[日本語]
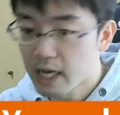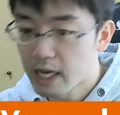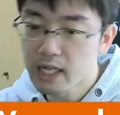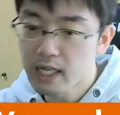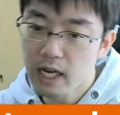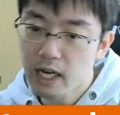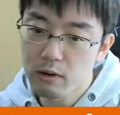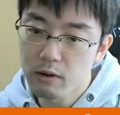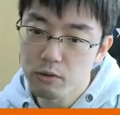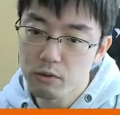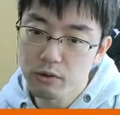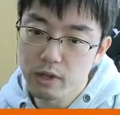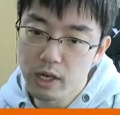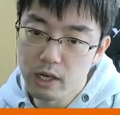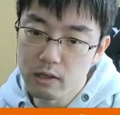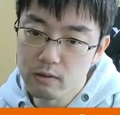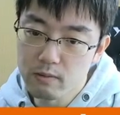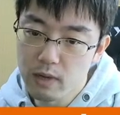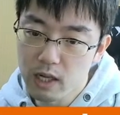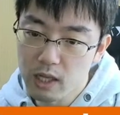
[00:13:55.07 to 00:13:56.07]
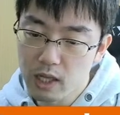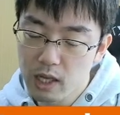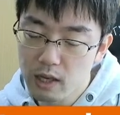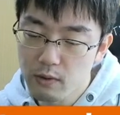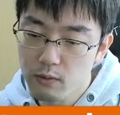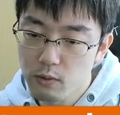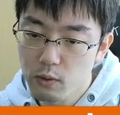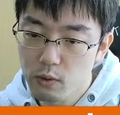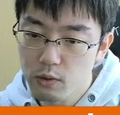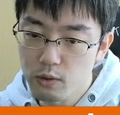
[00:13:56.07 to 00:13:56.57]
たいことである、まあ
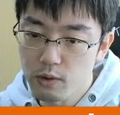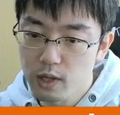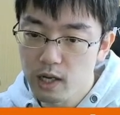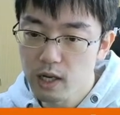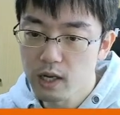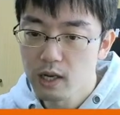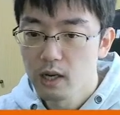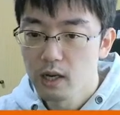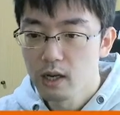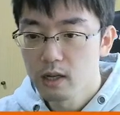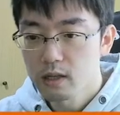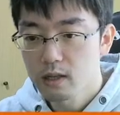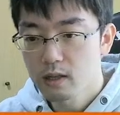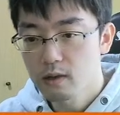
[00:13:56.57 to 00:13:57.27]
D4 とね、つく